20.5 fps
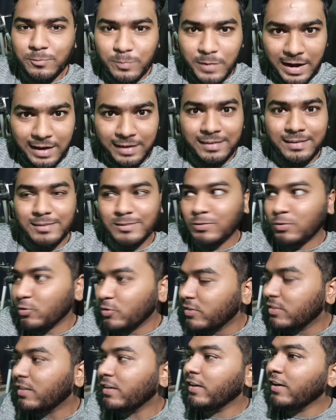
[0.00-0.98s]
ప్రాక్టీస్
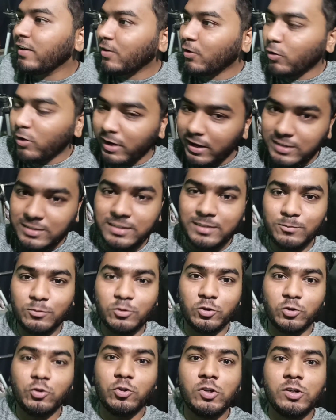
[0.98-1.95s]
కొత్త ఇంట్రో ట్రై చేయి
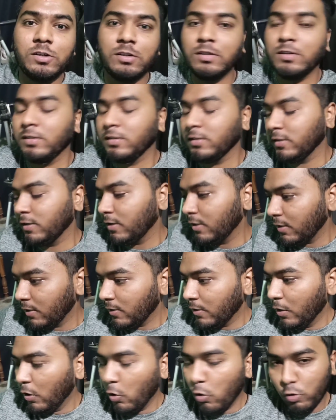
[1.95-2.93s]
బ్రో
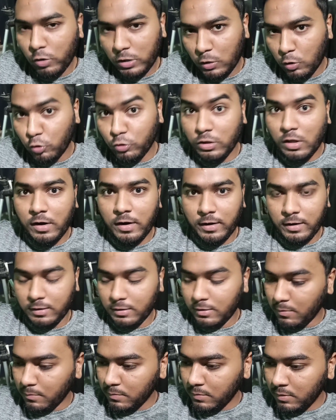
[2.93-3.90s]
ఓకే కొత్త ట్రై
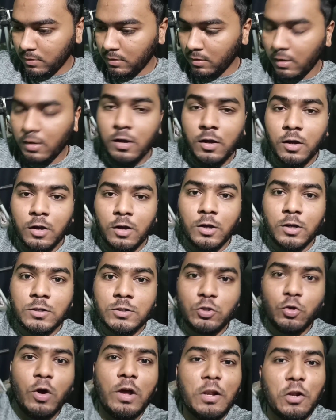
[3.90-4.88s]
చేద్దాం
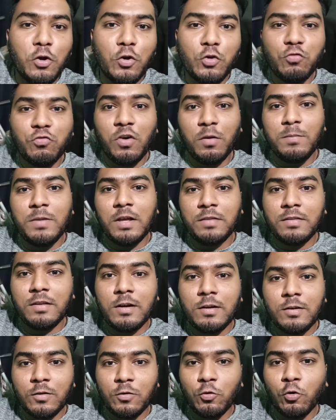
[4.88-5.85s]
సో హలో ఇటు ఫ్యామిలీ
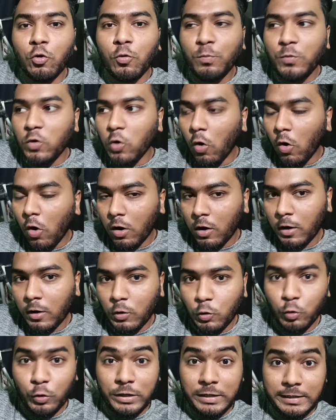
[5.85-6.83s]
అందరూ హోప్ యూ ఆల్
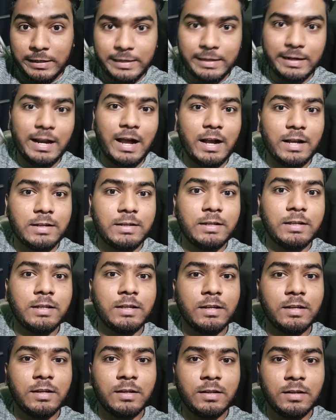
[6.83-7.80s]
ఆర్ డూయింగ్ కిరాక్
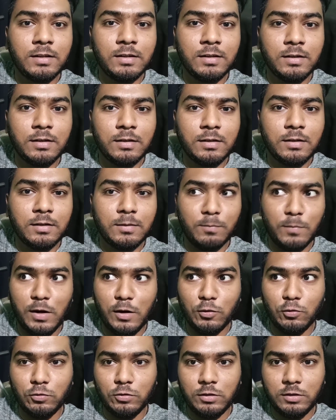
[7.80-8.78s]

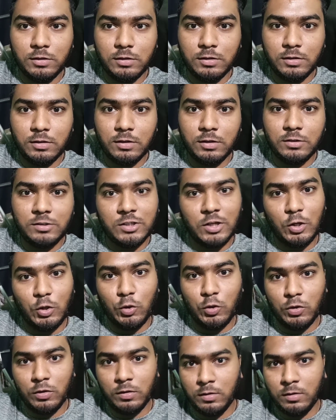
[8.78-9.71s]
బాగుంది చలో